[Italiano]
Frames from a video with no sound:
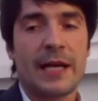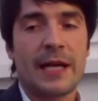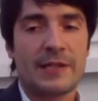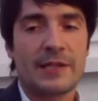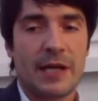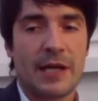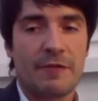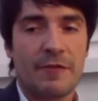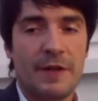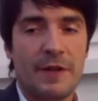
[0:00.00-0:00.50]

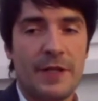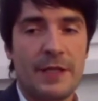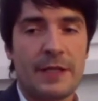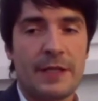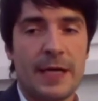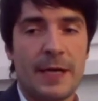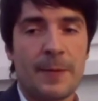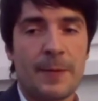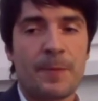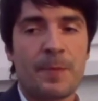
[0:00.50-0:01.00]
sanitaria sarà
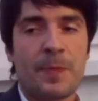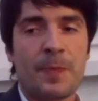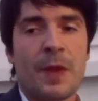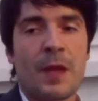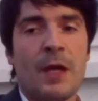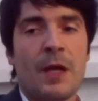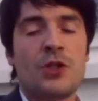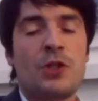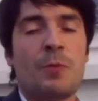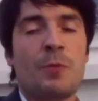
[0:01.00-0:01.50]
finita
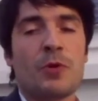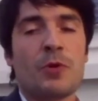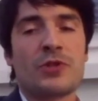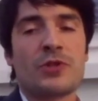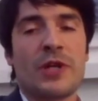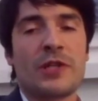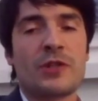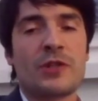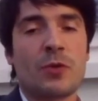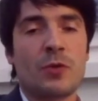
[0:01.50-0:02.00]
ci
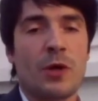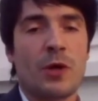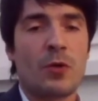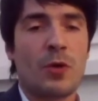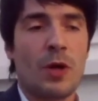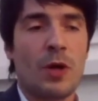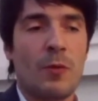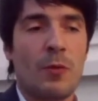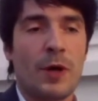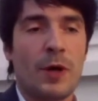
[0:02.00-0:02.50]
possa essere
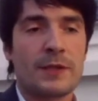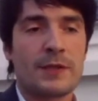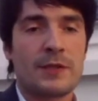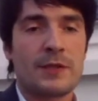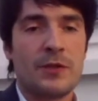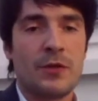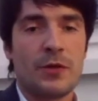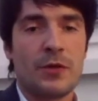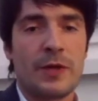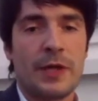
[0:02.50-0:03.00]
una
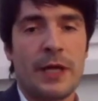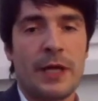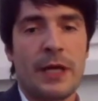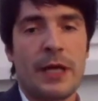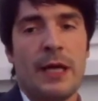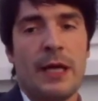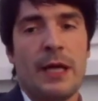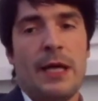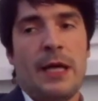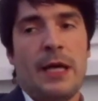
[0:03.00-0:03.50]

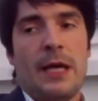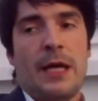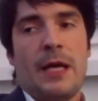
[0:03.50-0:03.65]
collaborazione